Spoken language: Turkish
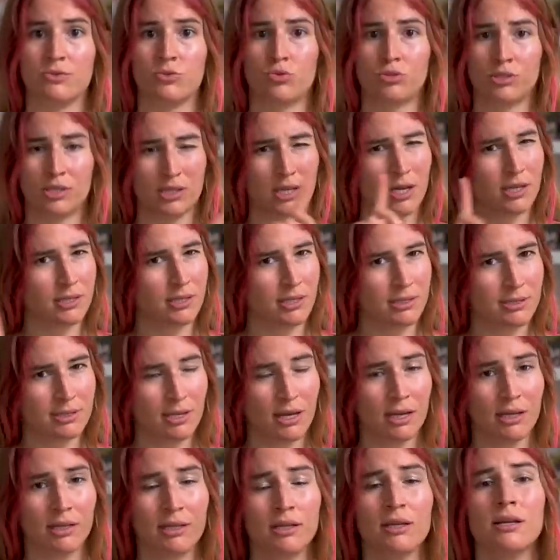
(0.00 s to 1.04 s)
orada daha
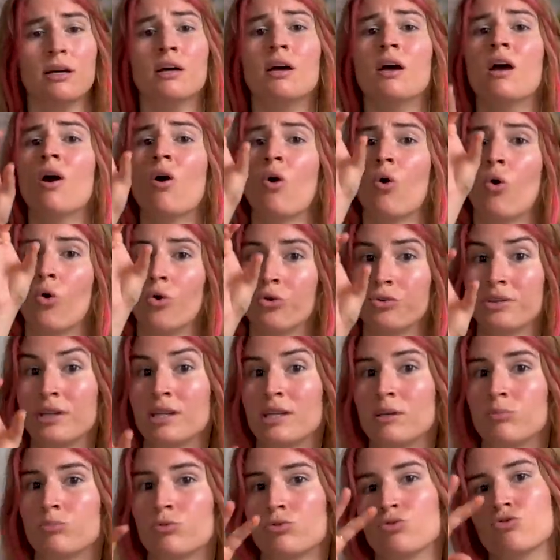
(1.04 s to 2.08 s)
detaylı o
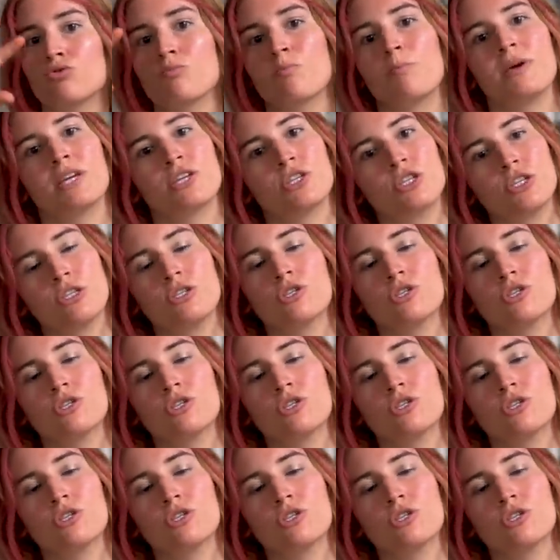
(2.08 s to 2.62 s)
12 burcun 5.